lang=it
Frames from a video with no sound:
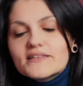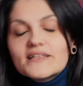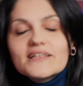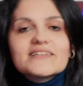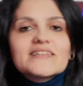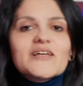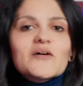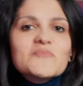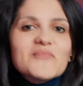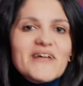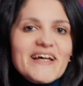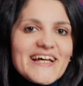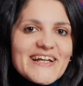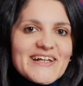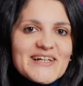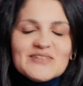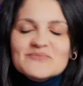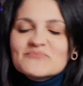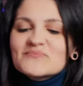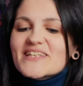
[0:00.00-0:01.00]
di
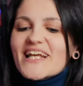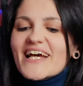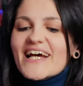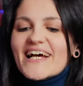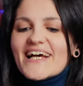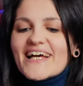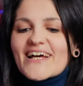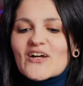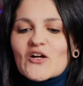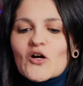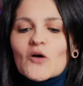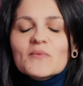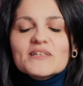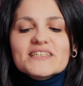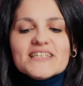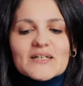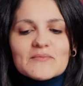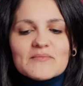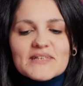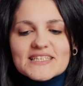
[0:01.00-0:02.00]
sapere eh, come
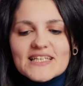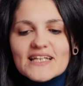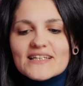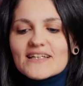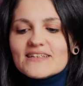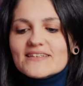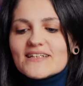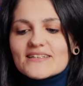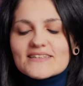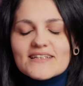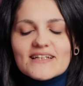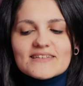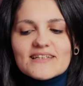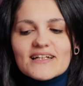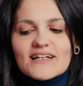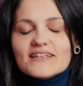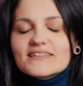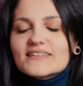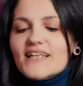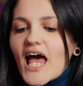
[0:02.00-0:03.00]
sarebbe stata trattata
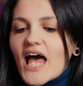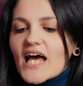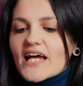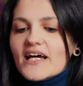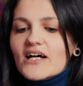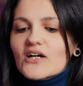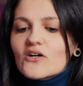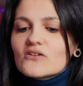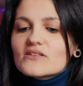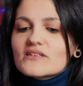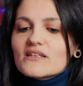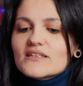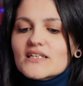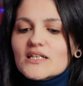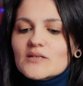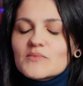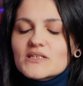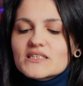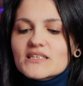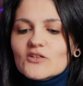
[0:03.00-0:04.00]
la saga, cosa
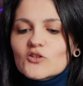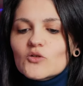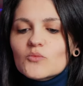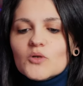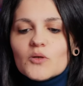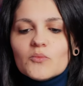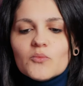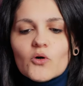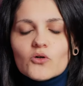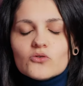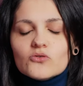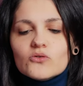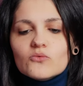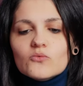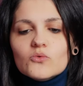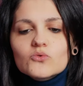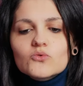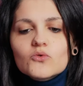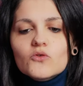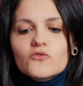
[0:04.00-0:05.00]
sarebbe stato proposto in
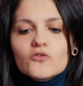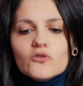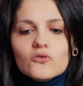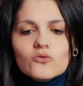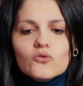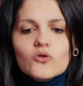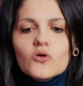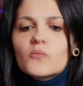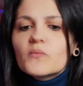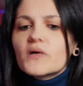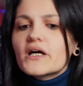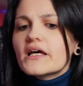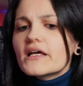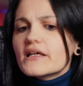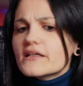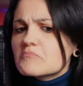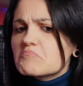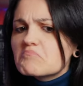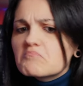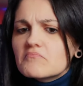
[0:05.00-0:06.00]
questo
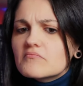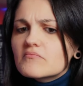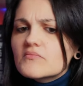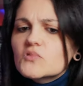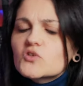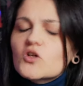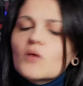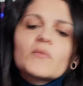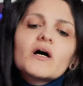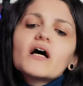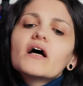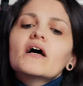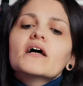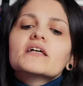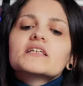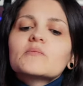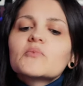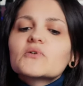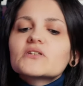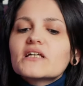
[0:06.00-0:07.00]
volume, insomma,
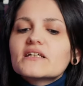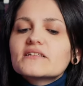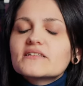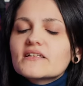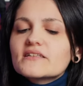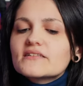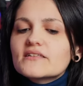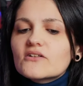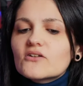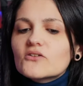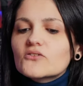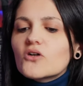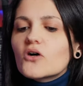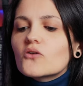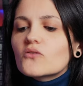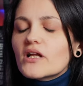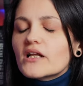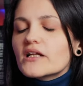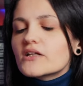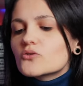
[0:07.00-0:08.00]
se potesse essere o no
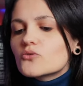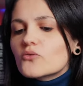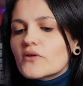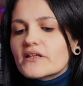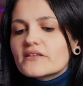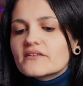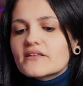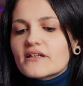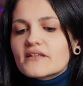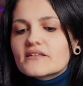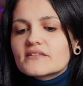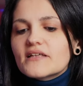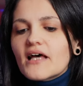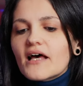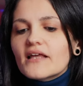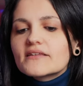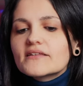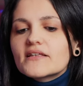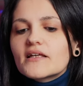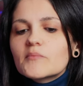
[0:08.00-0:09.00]
una lettura
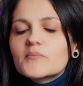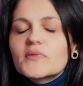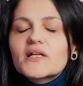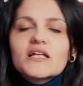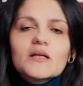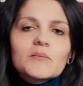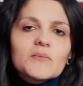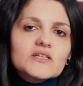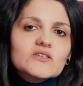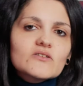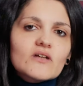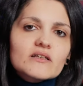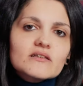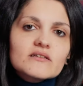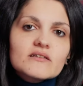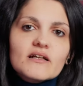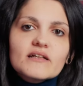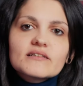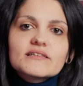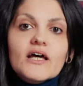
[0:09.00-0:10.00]
interessante per gli appassionati
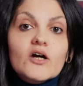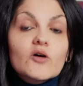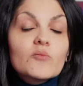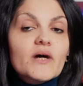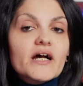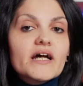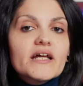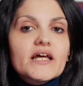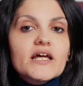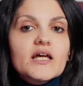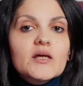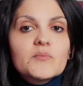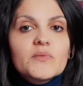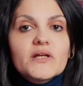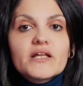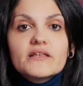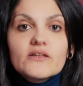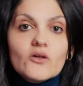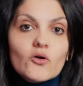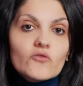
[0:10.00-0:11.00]
della saga, magari anche per
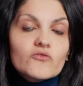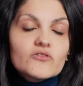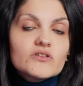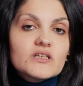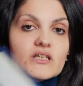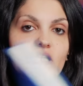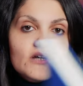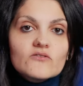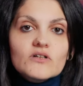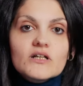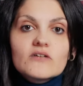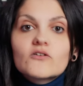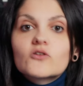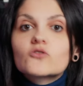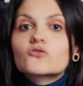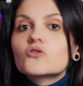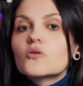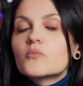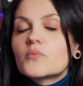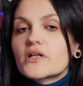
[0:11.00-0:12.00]
i neofiti che volevano
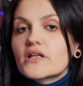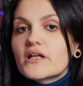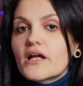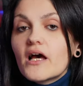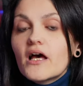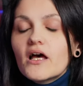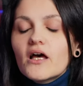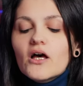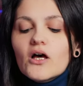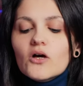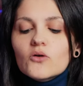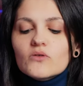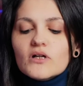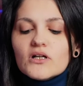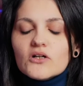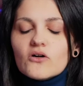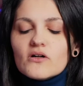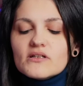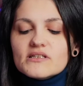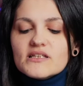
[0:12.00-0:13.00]
scoprire
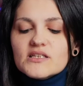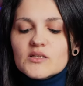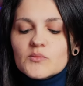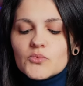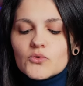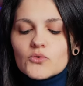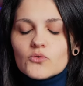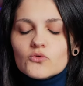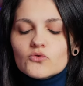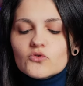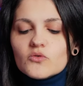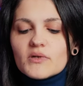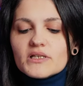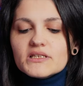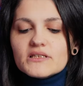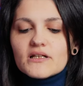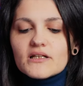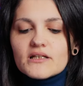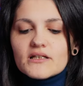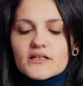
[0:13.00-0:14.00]
qualcosa di più su
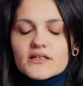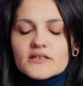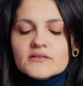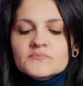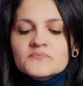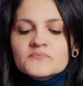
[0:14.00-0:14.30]
Metal Gear.